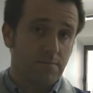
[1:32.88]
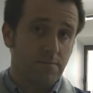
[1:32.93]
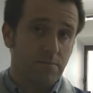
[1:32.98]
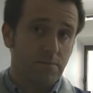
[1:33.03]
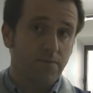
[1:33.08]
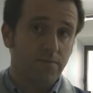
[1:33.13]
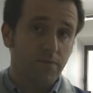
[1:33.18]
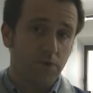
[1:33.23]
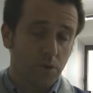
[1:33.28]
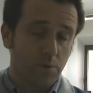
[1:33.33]

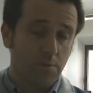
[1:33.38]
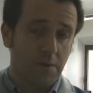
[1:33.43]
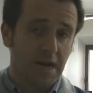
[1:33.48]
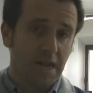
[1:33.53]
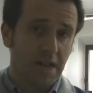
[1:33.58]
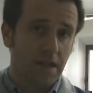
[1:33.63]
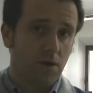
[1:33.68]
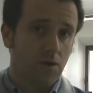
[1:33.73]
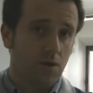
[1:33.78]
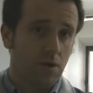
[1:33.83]

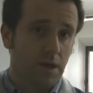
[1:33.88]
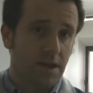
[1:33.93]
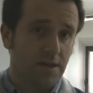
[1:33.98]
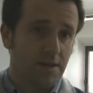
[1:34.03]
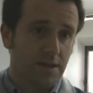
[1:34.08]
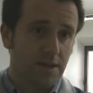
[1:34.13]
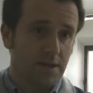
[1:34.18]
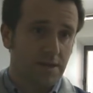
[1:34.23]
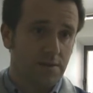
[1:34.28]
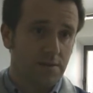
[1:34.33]
formale con la
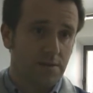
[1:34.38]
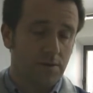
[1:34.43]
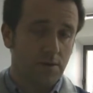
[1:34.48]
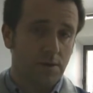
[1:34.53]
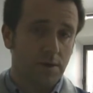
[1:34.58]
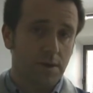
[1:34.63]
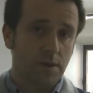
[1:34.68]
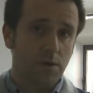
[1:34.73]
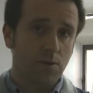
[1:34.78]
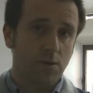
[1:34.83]

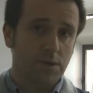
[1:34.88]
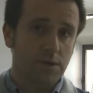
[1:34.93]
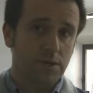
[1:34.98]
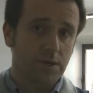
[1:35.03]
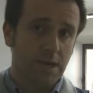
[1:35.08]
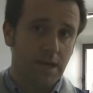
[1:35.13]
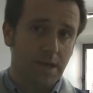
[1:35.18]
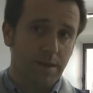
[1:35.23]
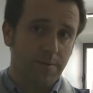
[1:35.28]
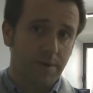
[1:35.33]
direzione
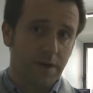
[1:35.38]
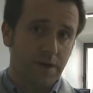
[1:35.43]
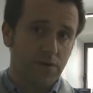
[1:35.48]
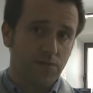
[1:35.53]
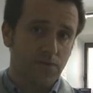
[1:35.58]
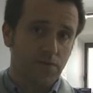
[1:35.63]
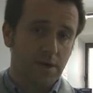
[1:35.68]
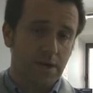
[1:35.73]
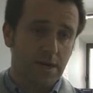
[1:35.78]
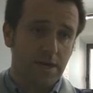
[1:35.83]
dell'USL per
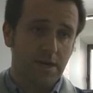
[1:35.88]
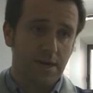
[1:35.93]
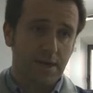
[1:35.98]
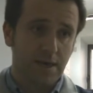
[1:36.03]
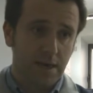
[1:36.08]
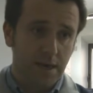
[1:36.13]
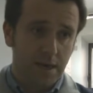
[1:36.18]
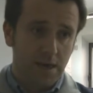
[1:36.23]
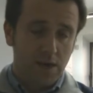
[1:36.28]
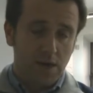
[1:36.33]

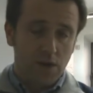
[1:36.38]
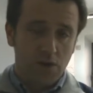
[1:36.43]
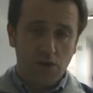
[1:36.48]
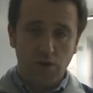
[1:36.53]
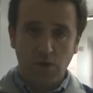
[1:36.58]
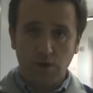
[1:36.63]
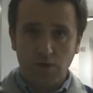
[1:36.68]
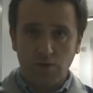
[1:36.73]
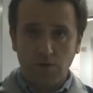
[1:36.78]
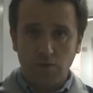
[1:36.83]
ragionare
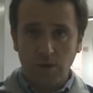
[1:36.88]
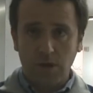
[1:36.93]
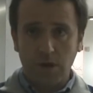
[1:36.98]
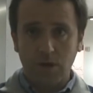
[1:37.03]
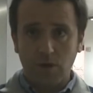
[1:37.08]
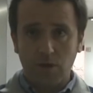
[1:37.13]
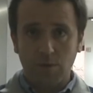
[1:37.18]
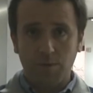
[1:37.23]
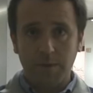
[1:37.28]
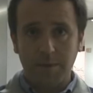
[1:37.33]
eh, sugli
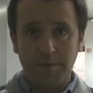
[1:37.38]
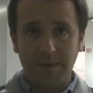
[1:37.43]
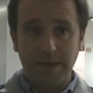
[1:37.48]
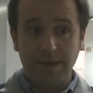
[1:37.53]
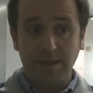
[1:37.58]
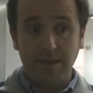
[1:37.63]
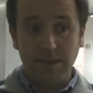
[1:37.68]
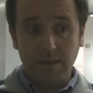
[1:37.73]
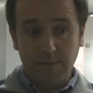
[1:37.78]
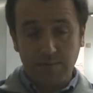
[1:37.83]

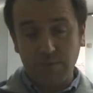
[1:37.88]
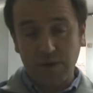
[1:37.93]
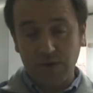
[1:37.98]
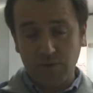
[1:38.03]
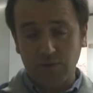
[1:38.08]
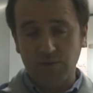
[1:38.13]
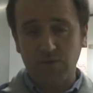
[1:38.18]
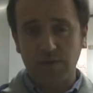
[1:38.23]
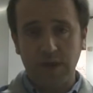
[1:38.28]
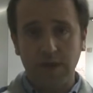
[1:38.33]
accorpamenti per
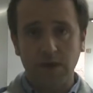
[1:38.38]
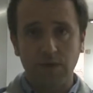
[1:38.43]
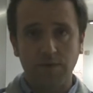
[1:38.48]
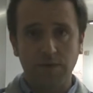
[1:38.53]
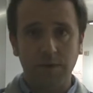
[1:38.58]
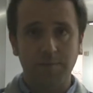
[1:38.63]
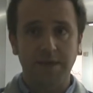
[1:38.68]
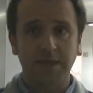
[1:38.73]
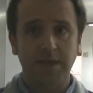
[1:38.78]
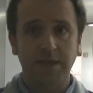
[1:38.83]
sostenere
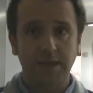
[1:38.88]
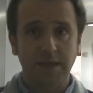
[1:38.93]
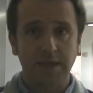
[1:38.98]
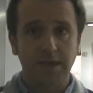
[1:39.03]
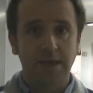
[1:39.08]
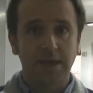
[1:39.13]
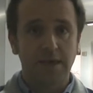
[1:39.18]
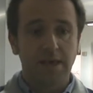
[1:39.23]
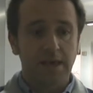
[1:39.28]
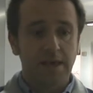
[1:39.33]
ovviamente
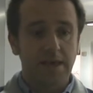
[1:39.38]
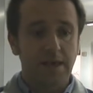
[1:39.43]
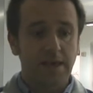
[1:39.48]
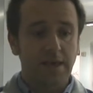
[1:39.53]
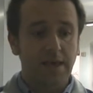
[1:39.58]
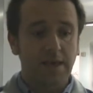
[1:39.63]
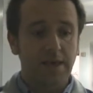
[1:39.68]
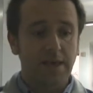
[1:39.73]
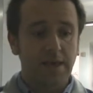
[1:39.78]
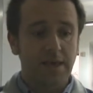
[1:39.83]

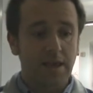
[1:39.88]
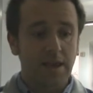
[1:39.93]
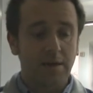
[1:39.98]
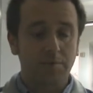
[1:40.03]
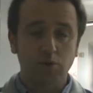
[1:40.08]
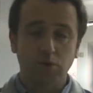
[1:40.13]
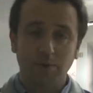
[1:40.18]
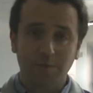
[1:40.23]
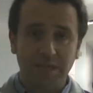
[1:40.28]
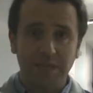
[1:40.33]
eh, la
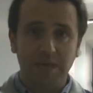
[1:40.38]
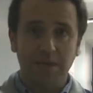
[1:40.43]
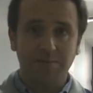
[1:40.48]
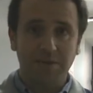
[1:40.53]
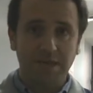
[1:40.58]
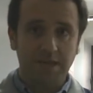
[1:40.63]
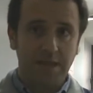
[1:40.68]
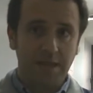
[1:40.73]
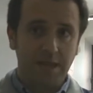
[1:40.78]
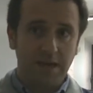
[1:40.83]
possibilità di
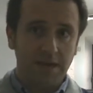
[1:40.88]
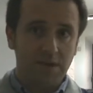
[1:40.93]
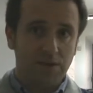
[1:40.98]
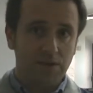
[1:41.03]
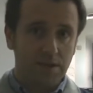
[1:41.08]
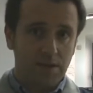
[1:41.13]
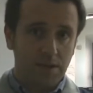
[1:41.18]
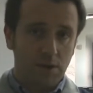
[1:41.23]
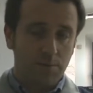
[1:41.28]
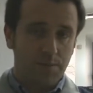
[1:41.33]
mantenere la
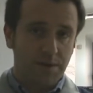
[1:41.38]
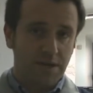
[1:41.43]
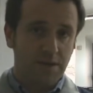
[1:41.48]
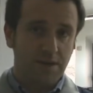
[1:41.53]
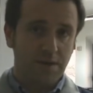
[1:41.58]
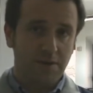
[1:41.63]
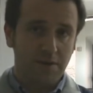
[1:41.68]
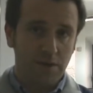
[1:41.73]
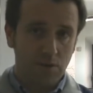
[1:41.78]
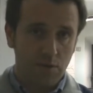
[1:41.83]
centrale
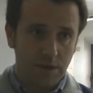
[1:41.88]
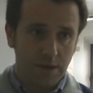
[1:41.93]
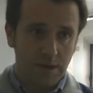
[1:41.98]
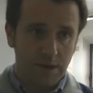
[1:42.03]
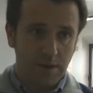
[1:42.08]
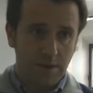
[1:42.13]
operativa qui a